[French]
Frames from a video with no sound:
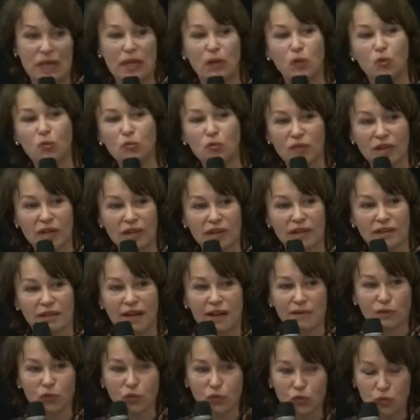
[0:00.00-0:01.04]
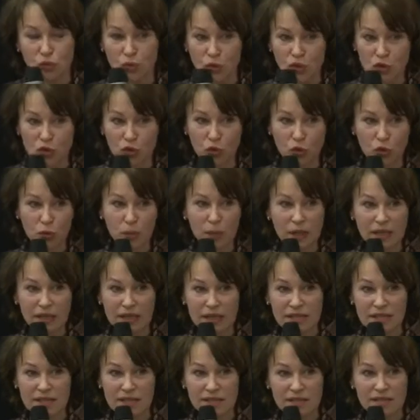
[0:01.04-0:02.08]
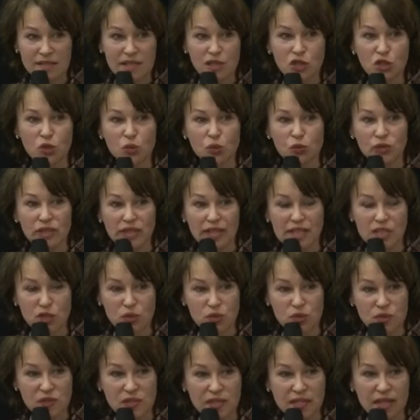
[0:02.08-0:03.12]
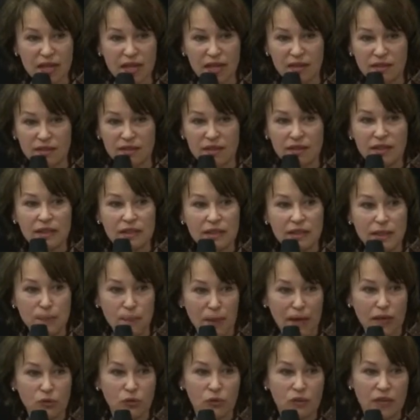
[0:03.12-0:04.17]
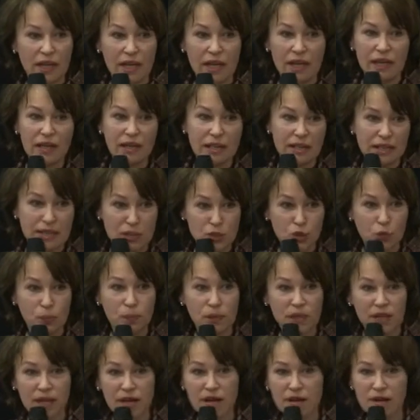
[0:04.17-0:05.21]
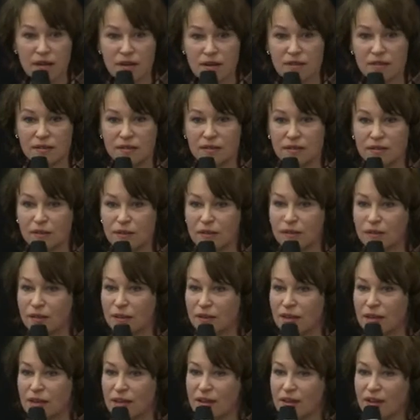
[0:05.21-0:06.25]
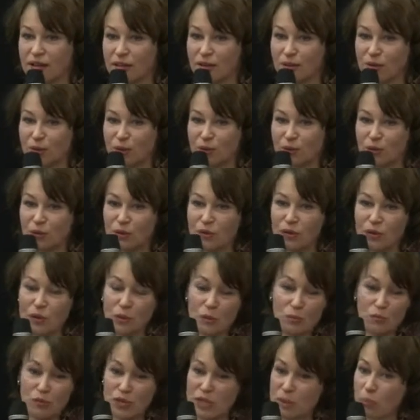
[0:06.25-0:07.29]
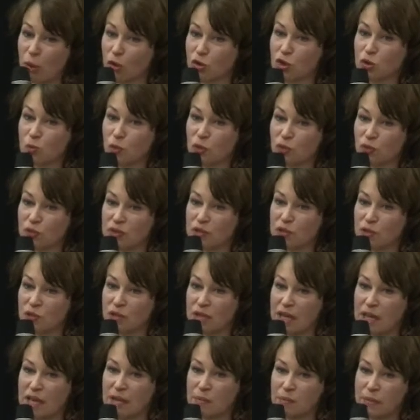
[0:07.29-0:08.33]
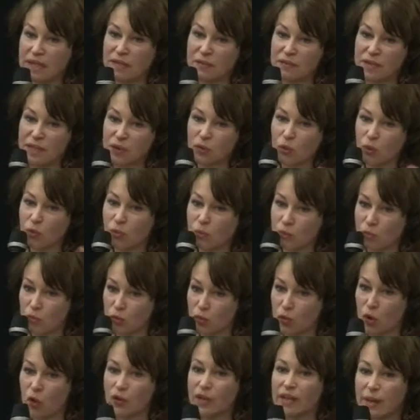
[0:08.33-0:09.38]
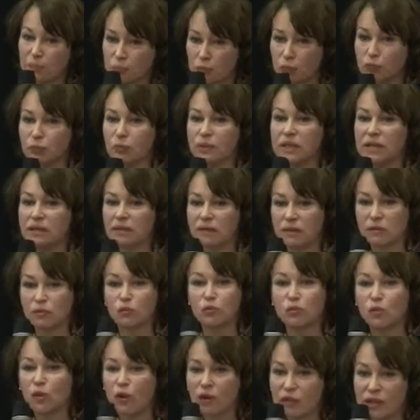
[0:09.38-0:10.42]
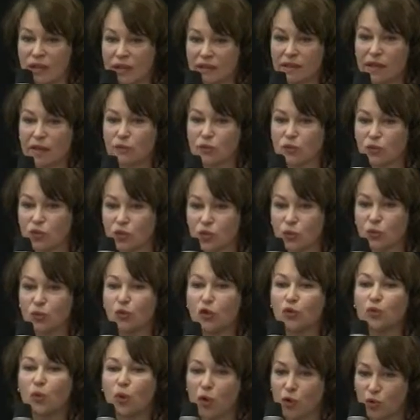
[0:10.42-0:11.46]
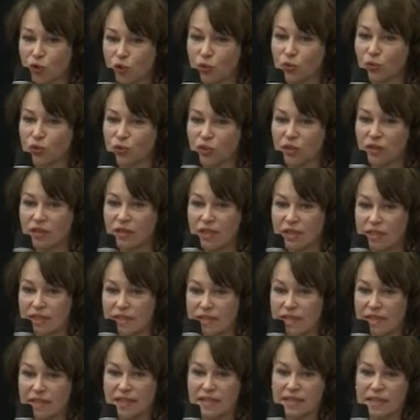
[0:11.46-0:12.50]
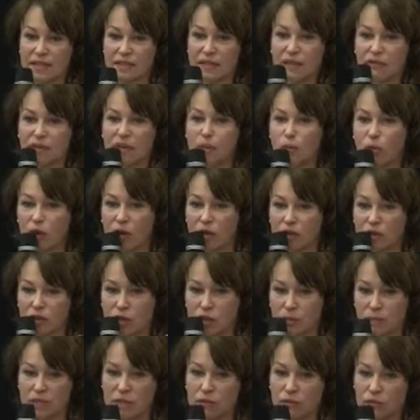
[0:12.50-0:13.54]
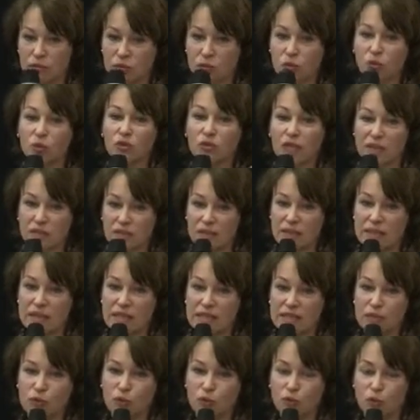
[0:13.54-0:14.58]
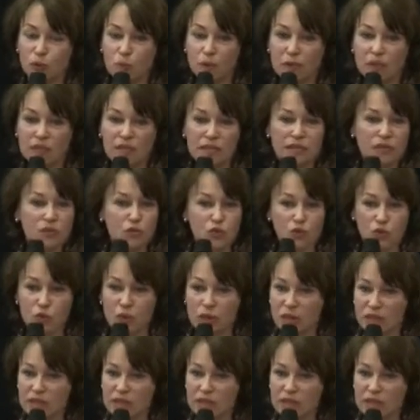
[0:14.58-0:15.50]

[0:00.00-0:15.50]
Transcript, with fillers: ouvert avant tout aux entreprises, sachant qu'on y associera des partenaires, les OPCA, et puis les branches professionnelles, mais qui viendront plutôt en appui ou en intervention dans nos rencontres. C'est-à-dire que c'était vraiment un club tourné vers les entreprises, que ce soit leurs